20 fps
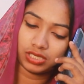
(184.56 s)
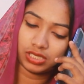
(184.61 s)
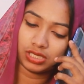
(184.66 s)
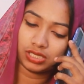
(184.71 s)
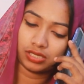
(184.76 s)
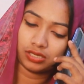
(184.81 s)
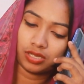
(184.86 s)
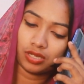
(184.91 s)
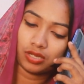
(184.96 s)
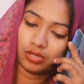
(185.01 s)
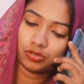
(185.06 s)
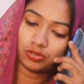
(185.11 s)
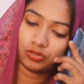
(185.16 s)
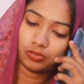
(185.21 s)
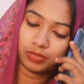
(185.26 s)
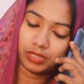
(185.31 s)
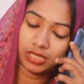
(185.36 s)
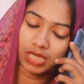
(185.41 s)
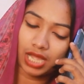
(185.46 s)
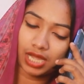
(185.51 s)
দিন
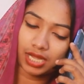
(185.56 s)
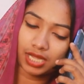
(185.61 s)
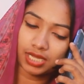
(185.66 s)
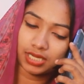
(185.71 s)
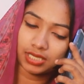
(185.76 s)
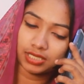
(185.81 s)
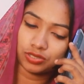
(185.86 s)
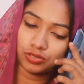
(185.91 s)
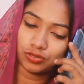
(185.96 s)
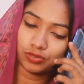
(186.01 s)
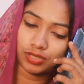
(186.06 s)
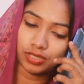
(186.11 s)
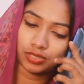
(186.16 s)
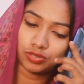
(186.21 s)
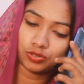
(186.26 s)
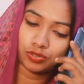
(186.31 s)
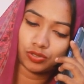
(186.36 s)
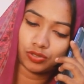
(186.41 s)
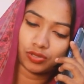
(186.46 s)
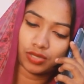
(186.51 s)
তুমি ঢাকা গেছো
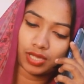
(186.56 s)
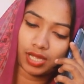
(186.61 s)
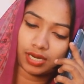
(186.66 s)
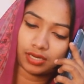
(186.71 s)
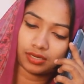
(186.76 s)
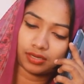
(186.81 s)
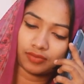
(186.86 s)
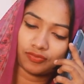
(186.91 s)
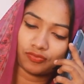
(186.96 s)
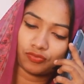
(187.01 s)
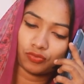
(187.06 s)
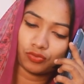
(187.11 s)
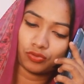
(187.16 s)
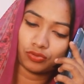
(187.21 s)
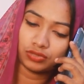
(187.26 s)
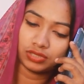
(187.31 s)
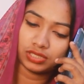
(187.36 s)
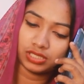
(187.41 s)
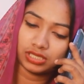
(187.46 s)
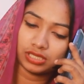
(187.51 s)
গেছো একটা
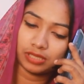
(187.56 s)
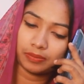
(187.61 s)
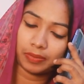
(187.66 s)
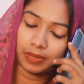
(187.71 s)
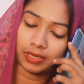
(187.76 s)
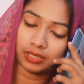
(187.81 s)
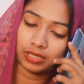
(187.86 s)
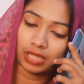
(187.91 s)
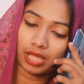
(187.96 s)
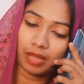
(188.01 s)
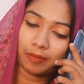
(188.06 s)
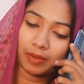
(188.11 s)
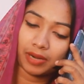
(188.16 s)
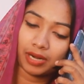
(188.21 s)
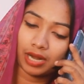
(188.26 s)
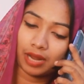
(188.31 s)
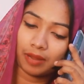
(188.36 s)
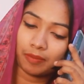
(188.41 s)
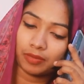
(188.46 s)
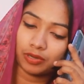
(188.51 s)
ফোন দিতে পারতা আমার
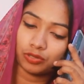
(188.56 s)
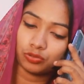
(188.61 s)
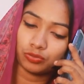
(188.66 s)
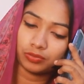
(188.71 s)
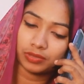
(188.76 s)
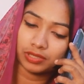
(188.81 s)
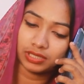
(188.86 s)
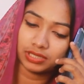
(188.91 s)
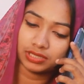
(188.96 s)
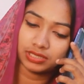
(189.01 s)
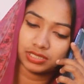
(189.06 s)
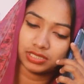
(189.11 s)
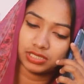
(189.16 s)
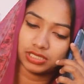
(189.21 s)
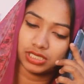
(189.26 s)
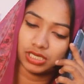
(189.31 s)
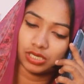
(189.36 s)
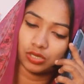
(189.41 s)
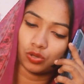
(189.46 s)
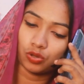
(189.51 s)
নাম্বার তোমার কাছে
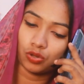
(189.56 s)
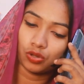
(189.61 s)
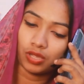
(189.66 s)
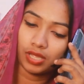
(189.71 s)
ছিল